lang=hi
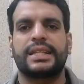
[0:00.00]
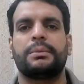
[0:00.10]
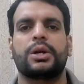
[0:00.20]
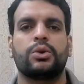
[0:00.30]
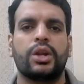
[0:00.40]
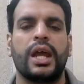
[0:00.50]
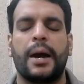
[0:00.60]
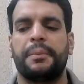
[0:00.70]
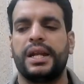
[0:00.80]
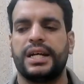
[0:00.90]
करते हैं मगर उन्होंने
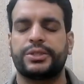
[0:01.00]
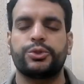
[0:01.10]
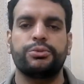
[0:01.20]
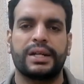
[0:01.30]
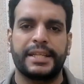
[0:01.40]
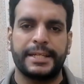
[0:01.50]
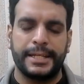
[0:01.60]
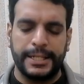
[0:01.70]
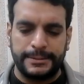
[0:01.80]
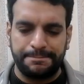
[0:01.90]
अपने लिहाज से कुछ बातें
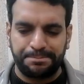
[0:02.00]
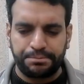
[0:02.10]
कही हैं